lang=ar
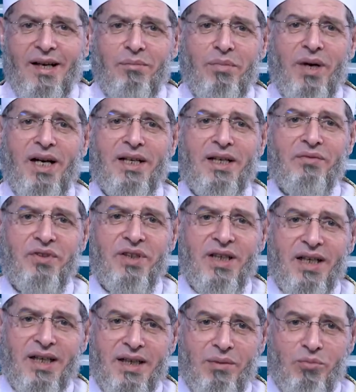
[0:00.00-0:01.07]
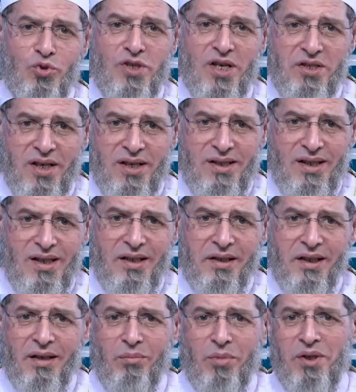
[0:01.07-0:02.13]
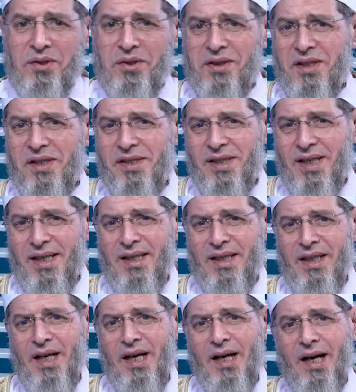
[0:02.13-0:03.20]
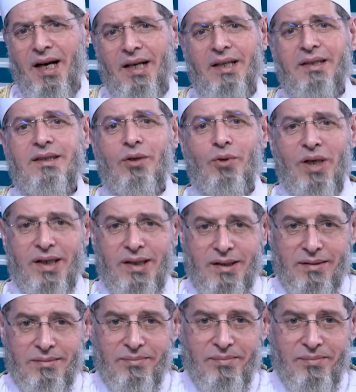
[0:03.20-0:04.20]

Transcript: معنا فيها نموذجين للمرة الثانية على التوالي